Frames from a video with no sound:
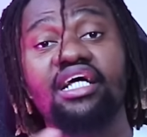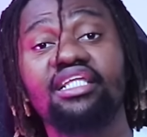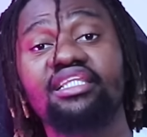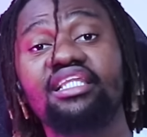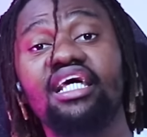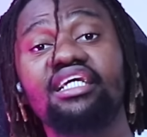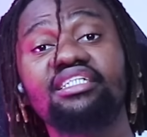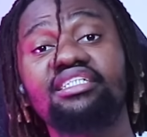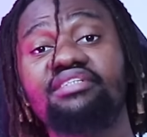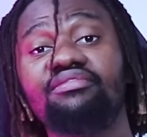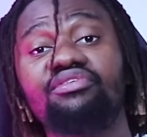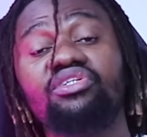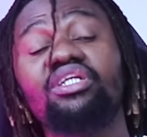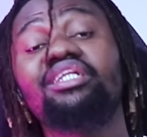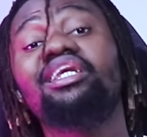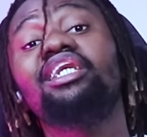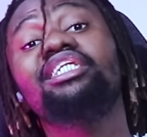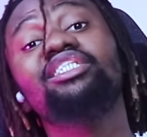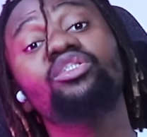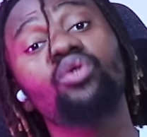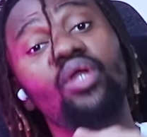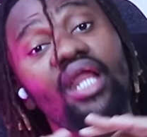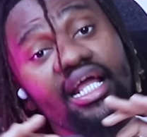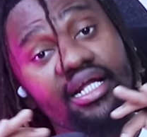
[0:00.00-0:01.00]
desse vídeo,
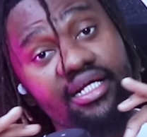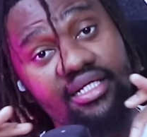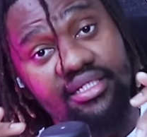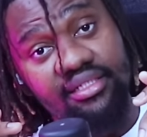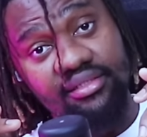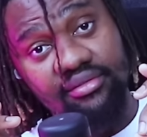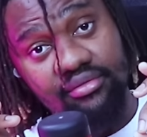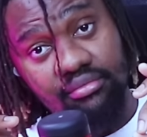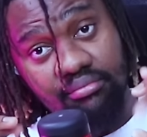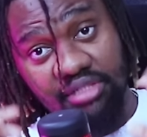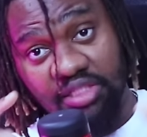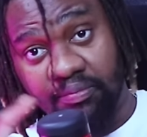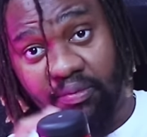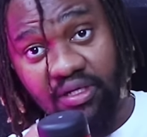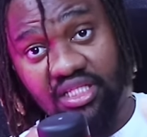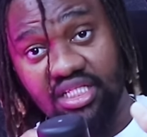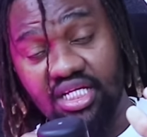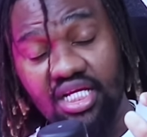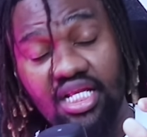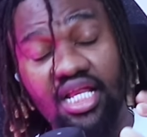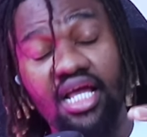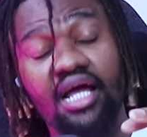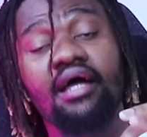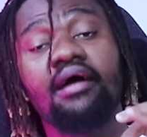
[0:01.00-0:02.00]
deixa like,
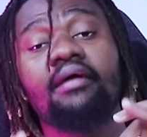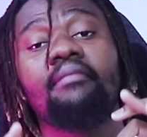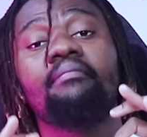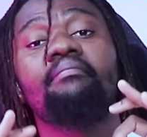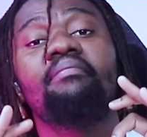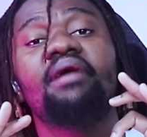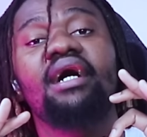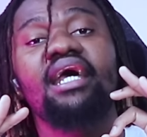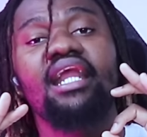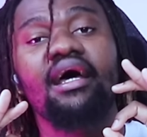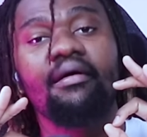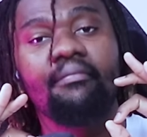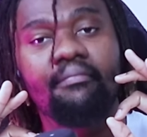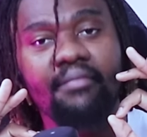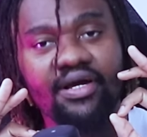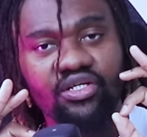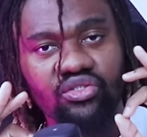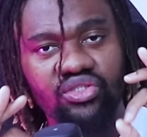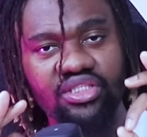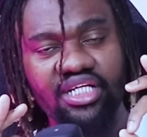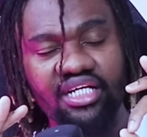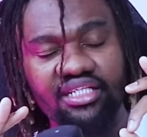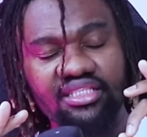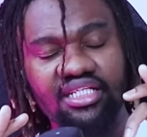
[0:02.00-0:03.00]
compartilha para
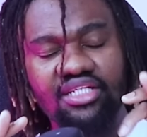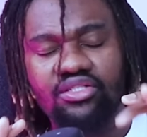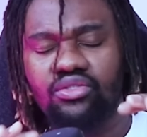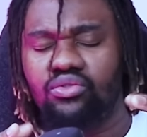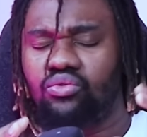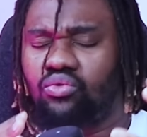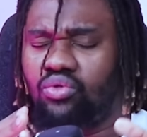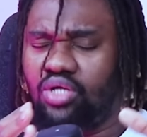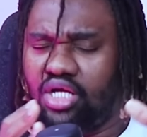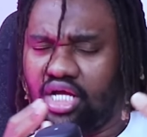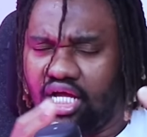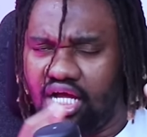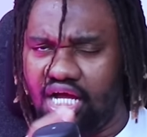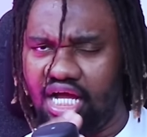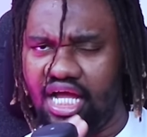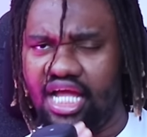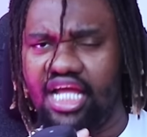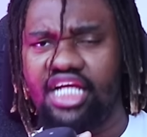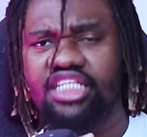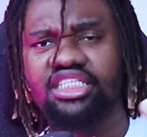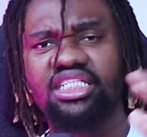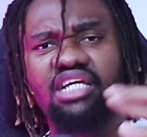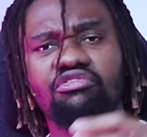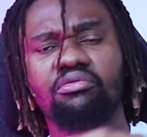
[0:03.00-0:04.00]
mais acesso a
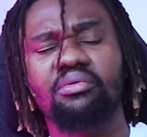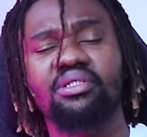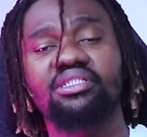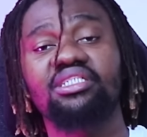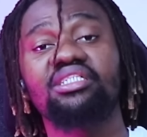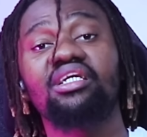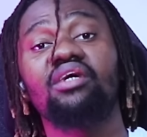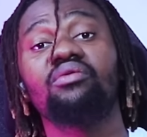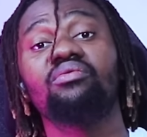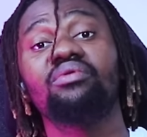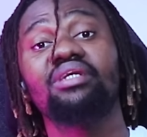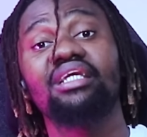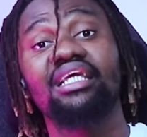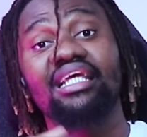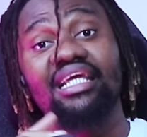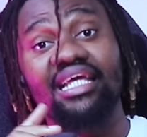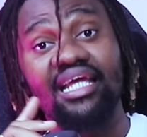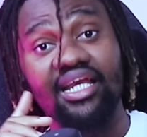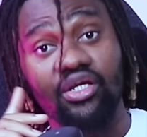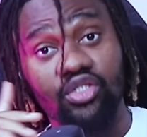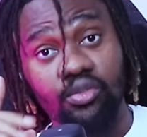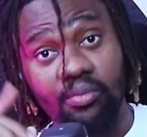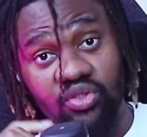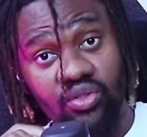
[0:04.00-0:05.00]
esta informação.
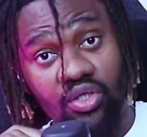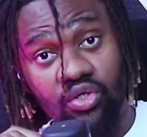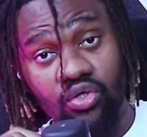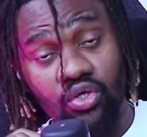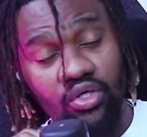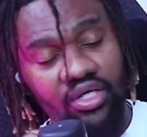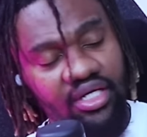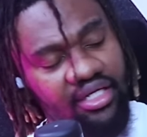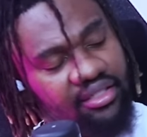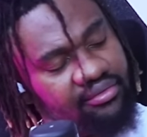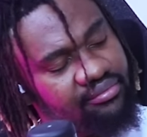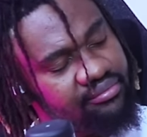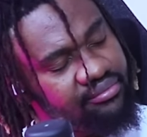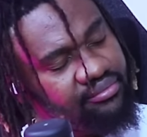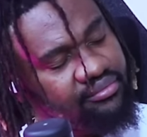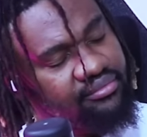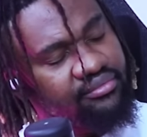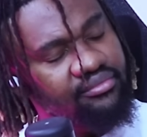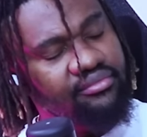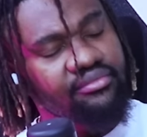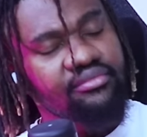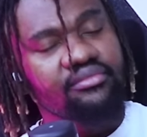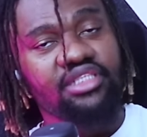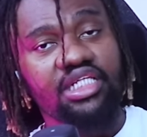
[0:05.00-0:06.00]
Produção tá Angola
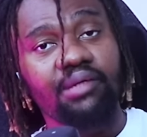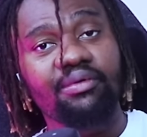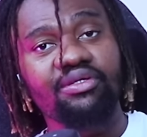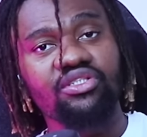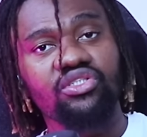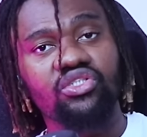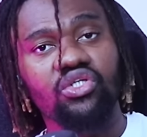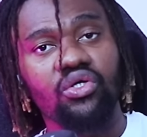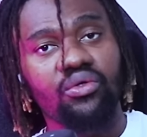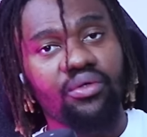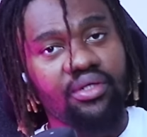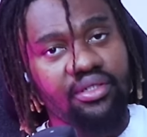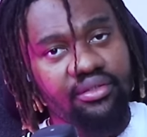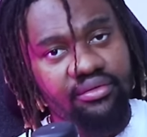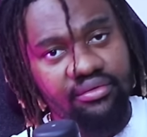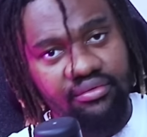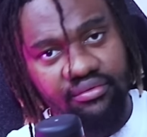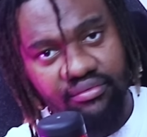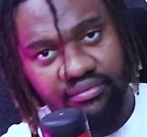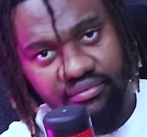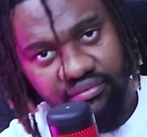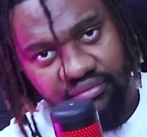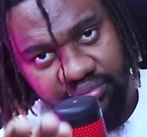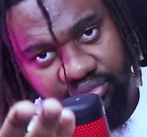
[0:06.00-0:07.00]
e abençoa.
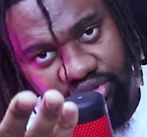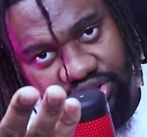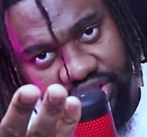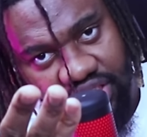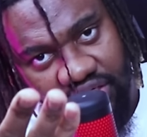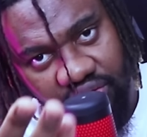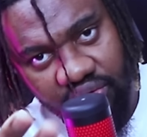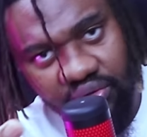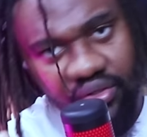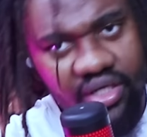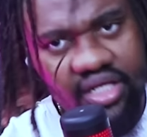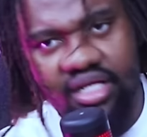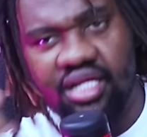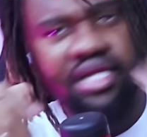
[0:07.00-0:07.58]
Vou mostrar agora.